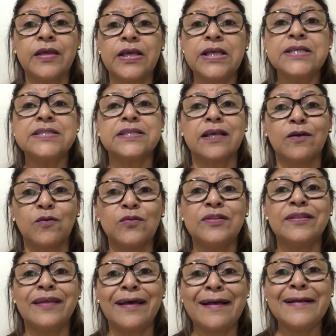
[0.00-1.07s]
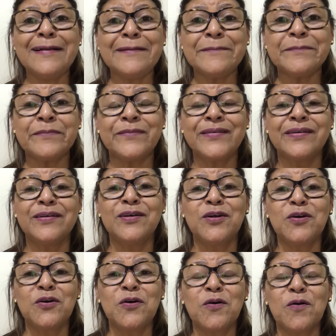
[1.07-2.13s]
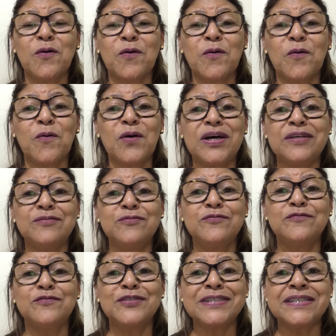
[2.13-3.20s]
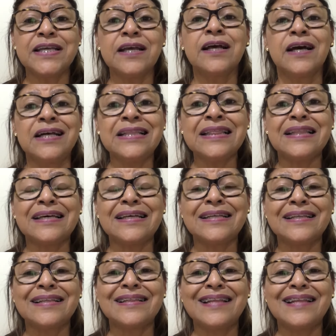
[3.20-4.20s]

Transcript: E sem contar quando você canta,